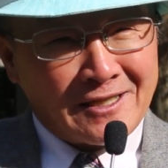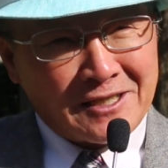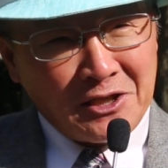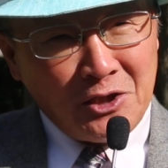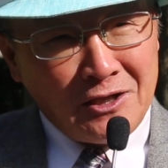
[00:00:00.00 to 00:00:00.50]

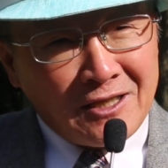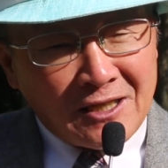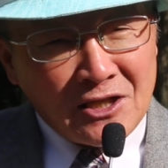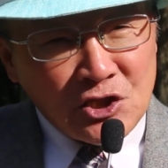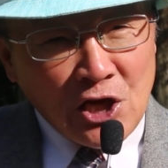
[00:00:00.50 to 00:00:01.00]
跟
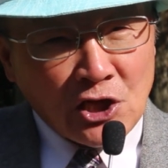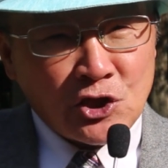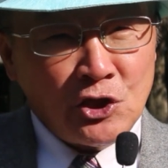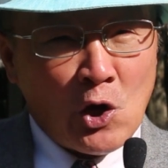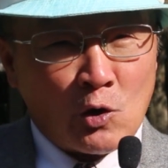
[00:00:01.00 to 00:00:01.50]
跟相
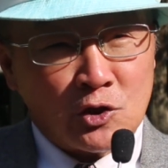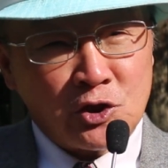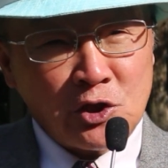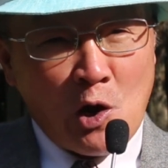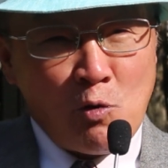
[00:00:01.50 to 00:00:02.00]
亲哦，
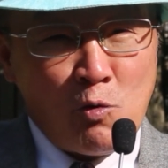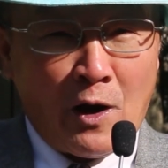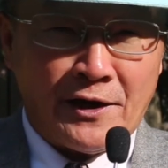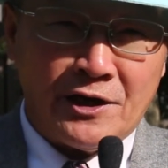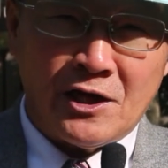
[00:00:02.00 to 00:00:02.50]
交
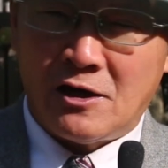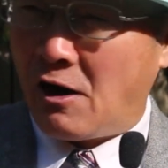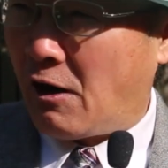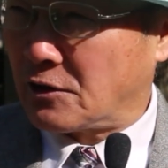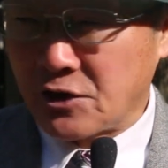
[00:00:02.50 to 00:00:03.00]
换一个哈，